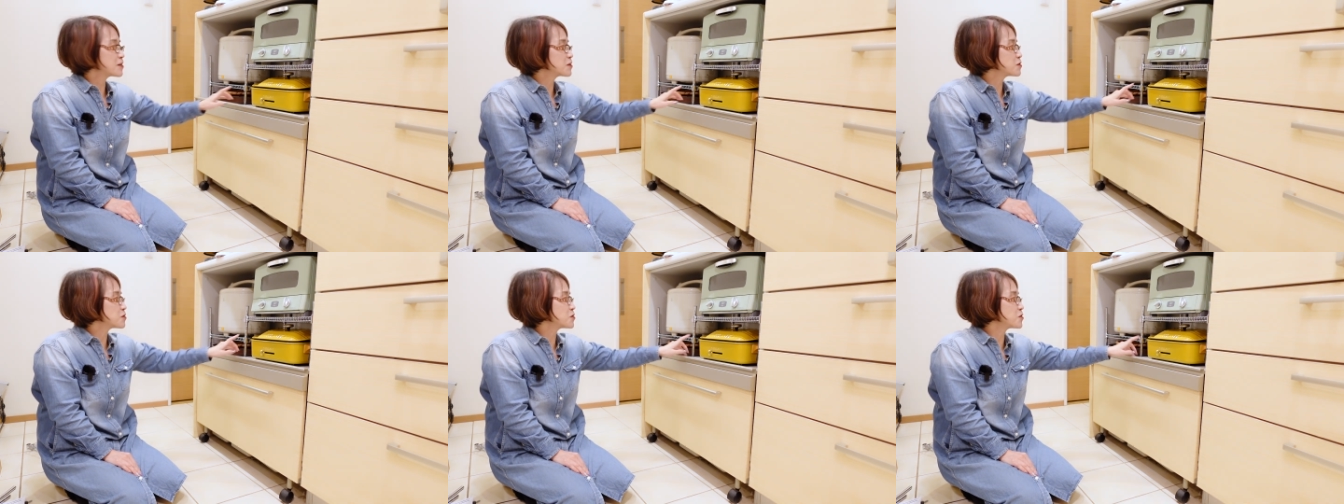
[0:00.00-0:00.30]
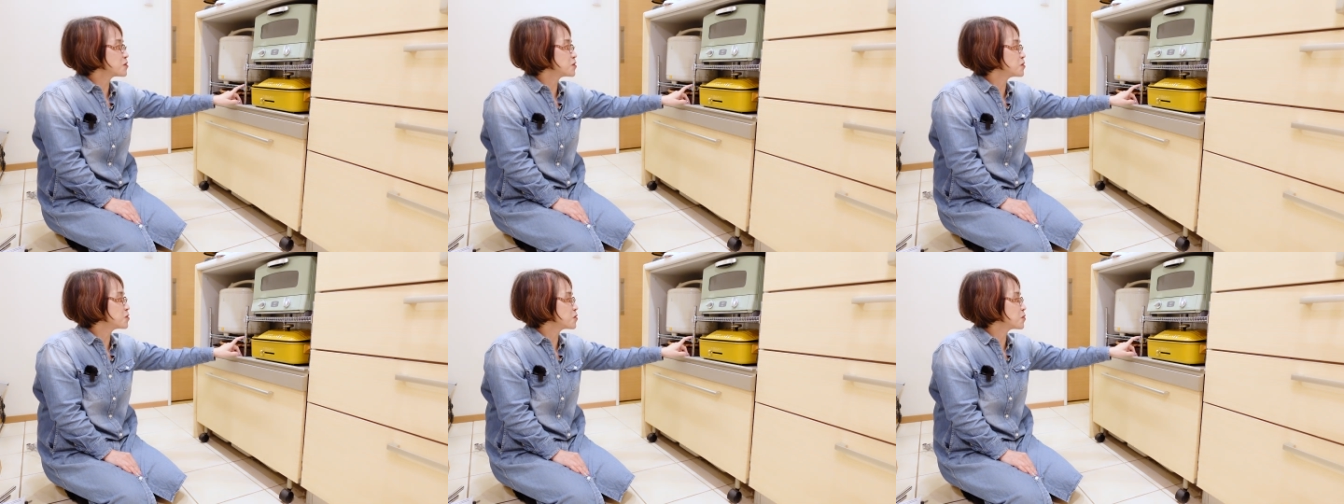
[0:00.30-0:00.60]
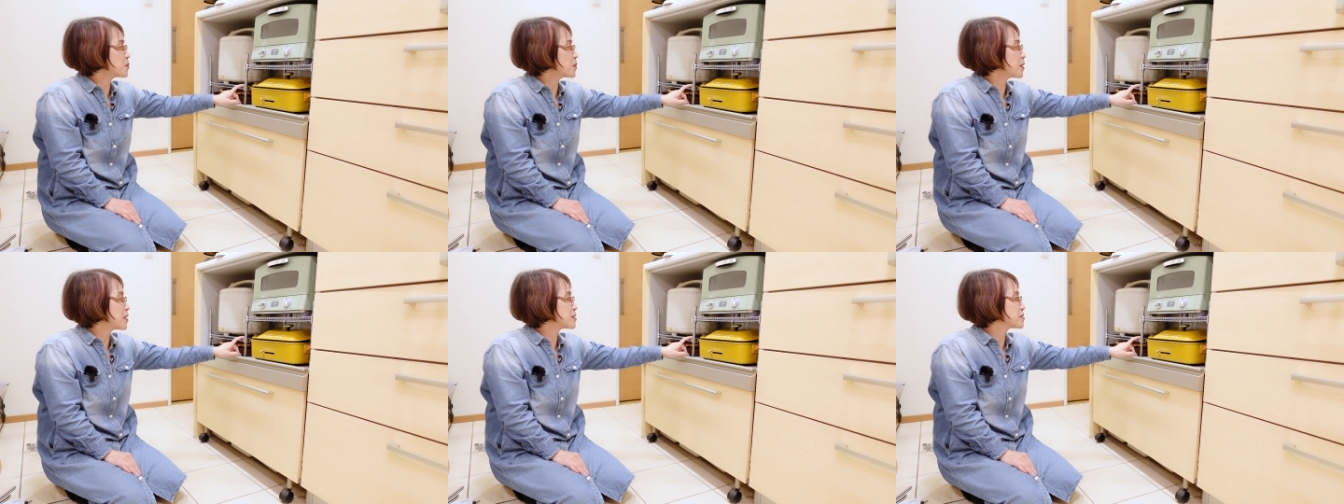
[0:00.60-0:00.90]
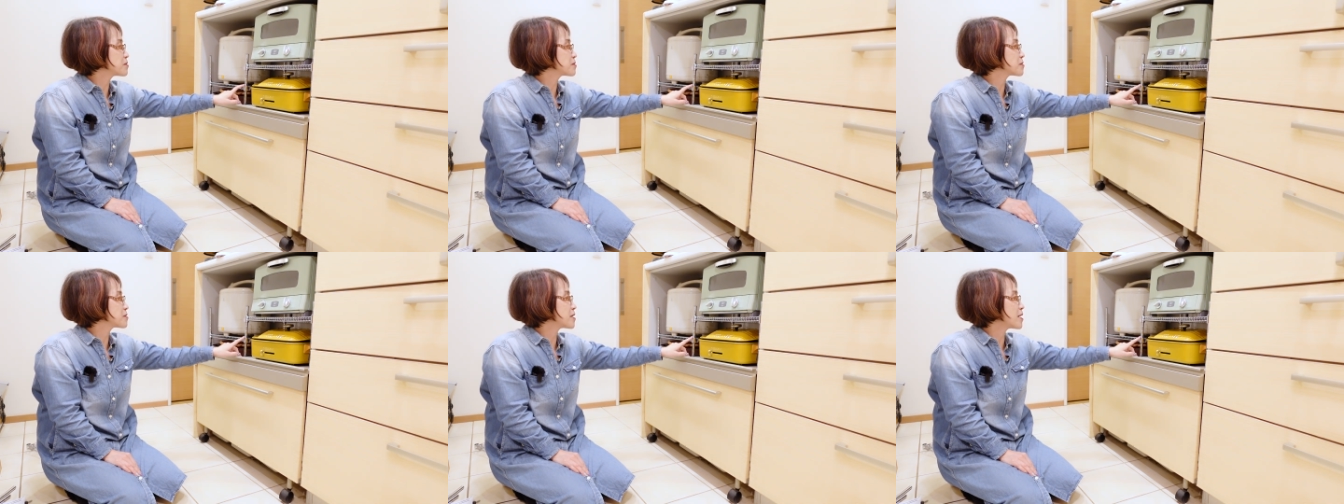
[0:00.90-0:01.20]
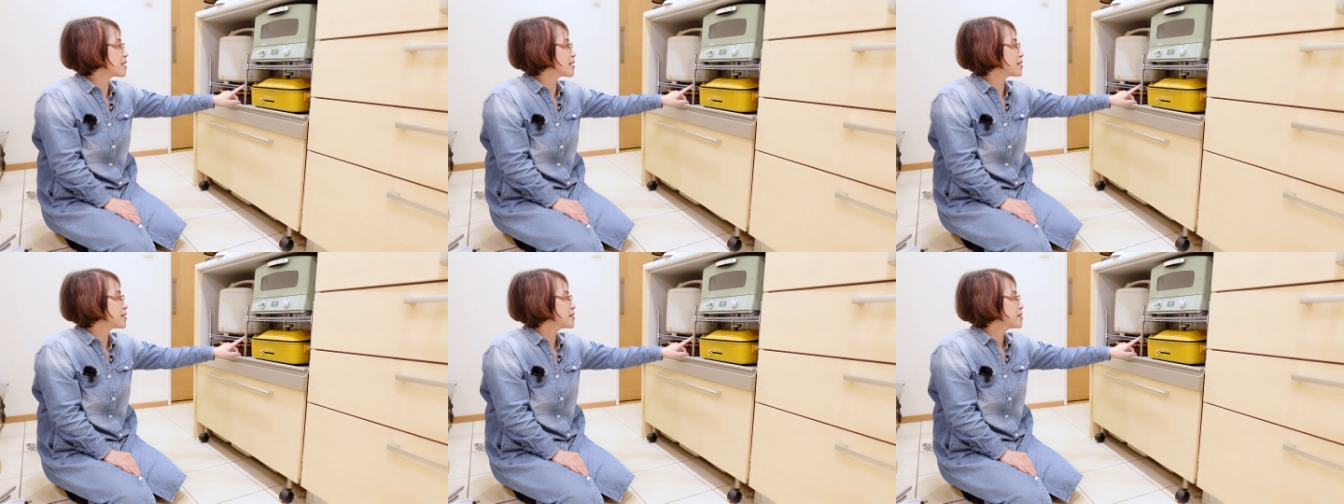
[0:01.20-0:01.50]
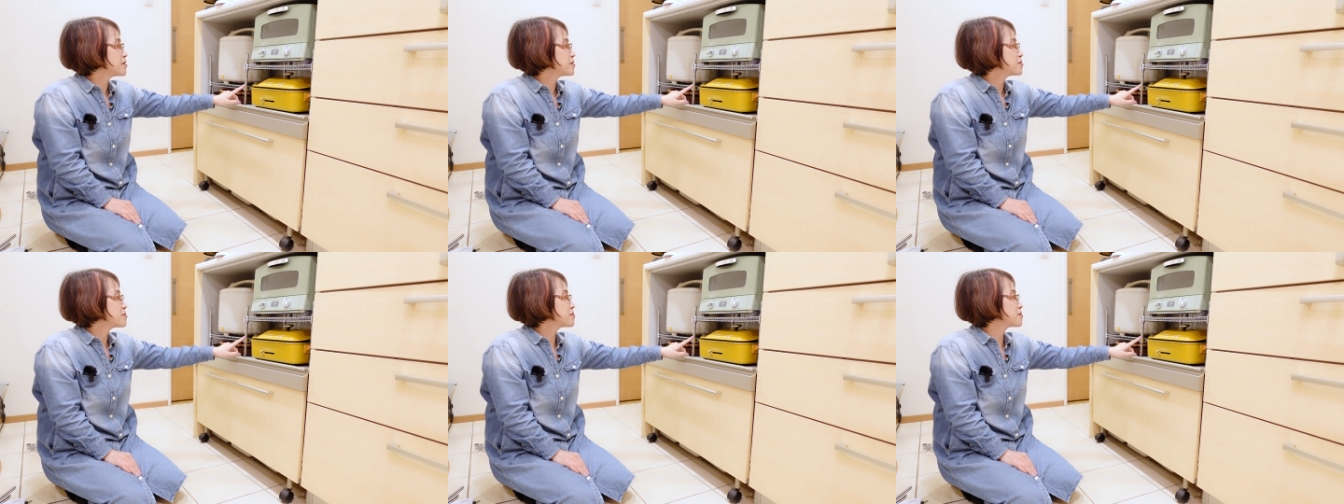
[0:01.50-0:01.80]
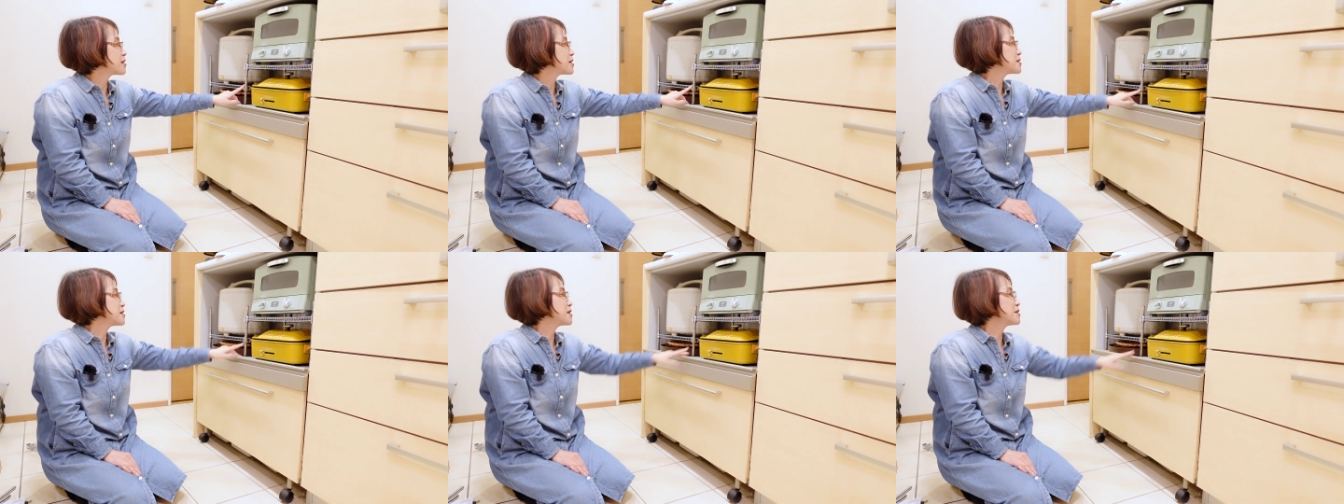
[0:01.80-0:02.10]
あとジョイントパーツが
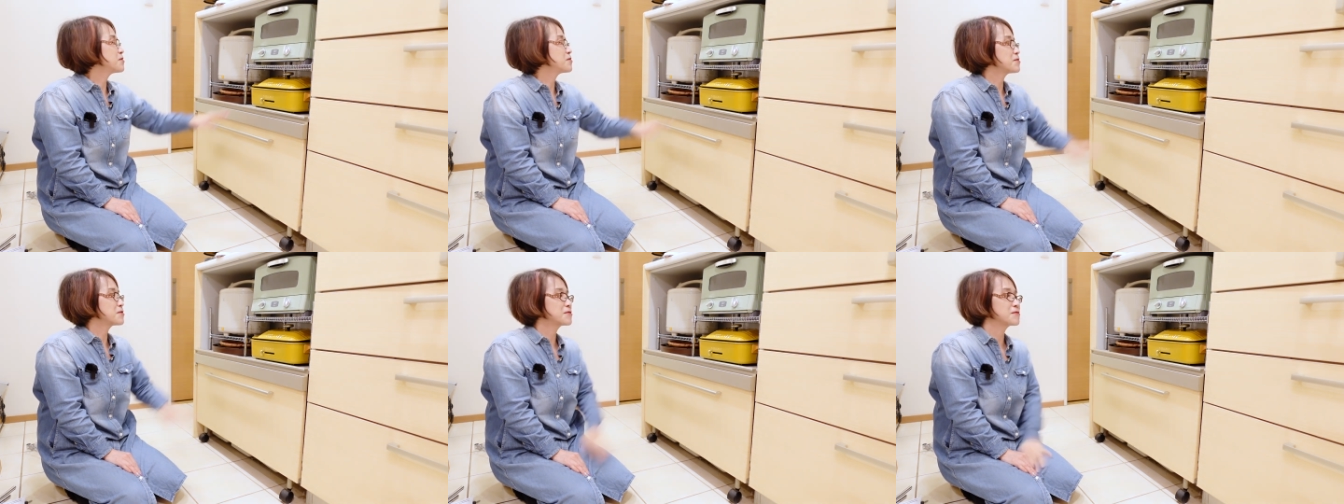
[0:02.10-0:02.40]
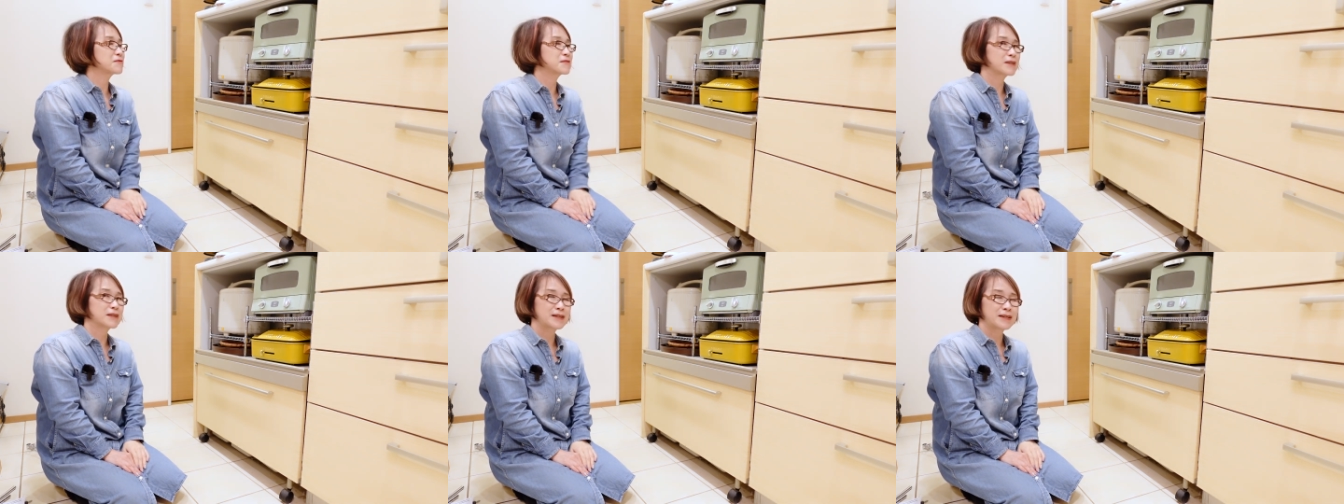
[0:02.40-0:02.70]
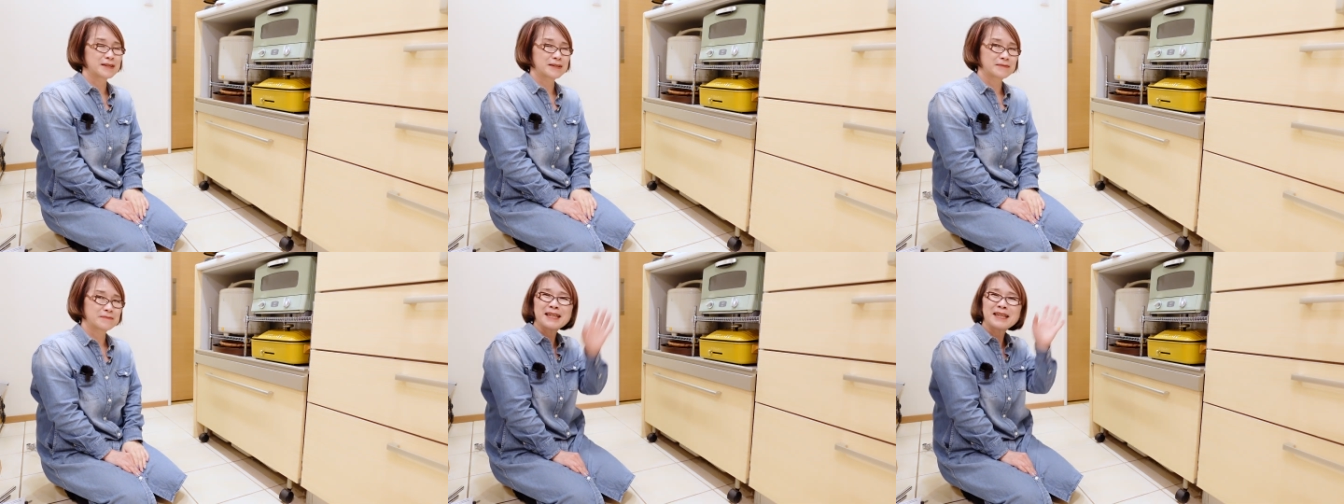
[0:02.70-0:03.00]
にセットいるから